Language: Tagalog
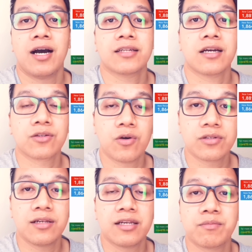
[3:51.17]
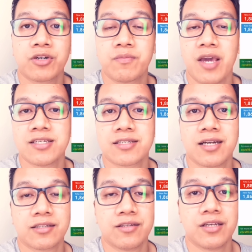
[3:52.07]
At ang total number of
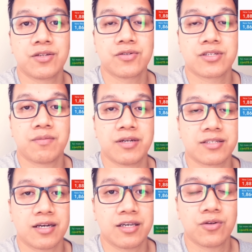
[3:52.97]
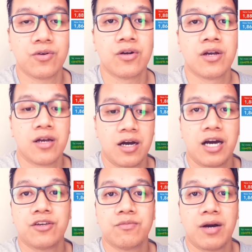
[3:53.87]
cases natin dito sa bansang ito
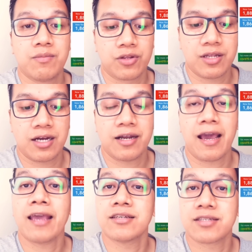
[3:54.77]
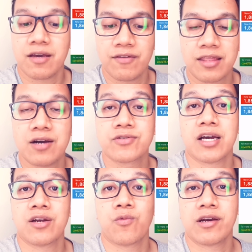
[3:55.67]
ay umabot na ng
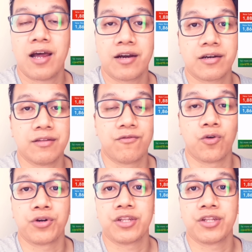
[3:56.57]
87,142.